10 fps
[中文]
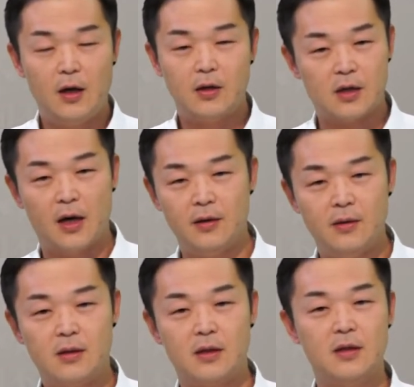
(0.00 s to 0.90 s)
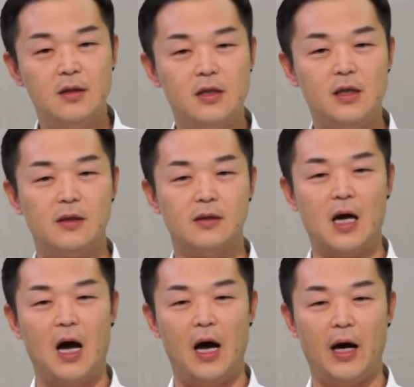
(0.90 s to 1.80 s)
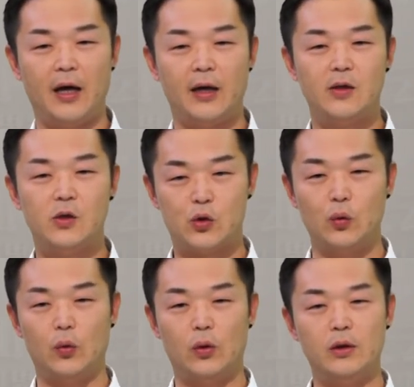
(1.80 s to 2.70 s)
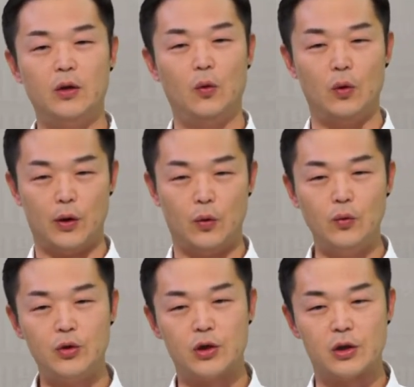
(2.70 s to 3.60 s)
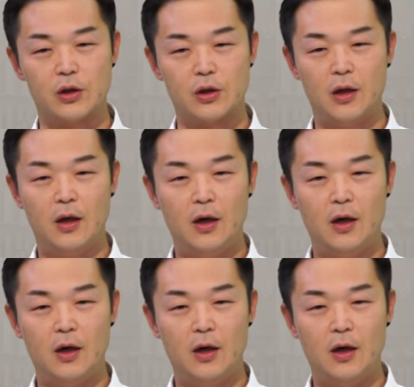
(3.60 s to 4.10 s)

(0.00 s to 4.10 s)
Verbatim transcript: 参差荇菜，左右流之。